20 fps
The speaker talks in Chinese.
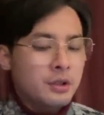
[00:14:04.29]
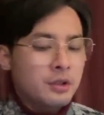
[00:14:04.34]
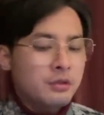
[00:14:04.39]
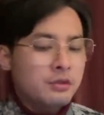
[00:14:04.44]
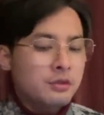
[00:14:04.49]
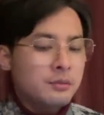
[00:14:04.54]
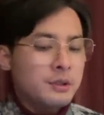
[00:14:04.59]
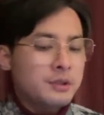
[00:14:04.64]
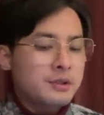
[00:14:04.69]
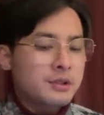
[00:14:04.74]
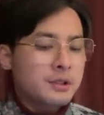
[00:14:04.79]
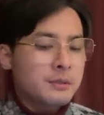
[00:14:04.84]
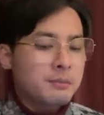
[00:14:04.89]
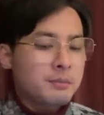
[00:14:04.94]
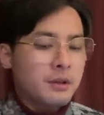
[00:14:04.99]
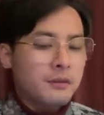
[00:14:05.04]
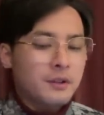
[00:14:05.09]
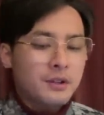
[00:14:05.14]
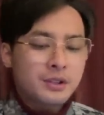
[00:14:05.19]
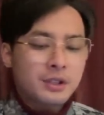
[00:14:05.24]
中美之间
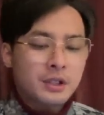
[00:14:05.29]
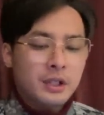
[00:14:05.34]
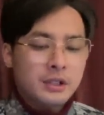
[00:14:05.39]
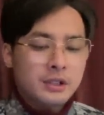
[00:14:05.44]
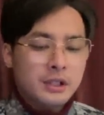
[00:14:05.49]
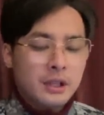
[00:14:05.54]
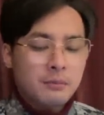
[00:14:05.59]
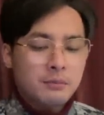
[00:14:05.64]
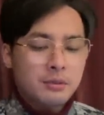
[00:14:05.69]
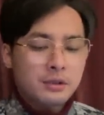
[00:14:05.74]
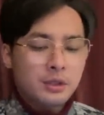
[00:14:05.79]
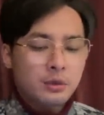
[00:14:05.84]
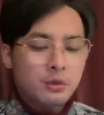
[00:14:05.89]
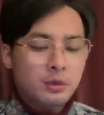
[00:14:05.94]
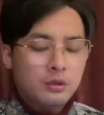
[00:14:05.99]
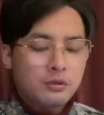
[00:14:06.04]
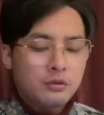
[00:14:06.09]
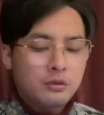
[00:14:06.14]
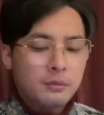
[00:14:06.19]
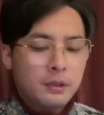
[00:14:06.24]
爆发新冷战不仅对中